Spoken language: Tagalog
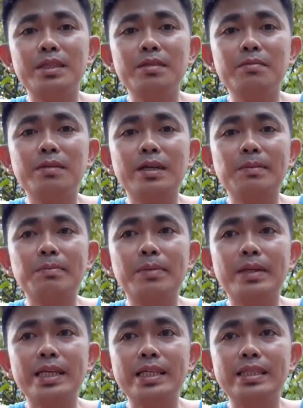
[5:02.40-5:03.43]
din
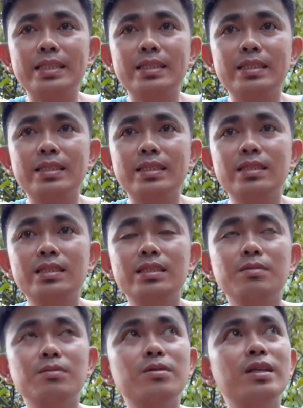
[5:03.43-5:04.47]
mag-breed
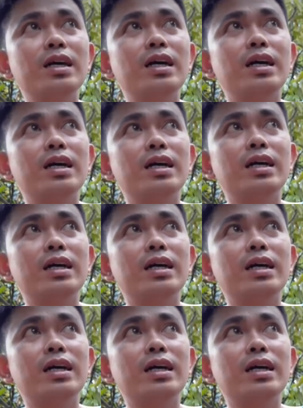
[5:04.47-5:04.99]
simula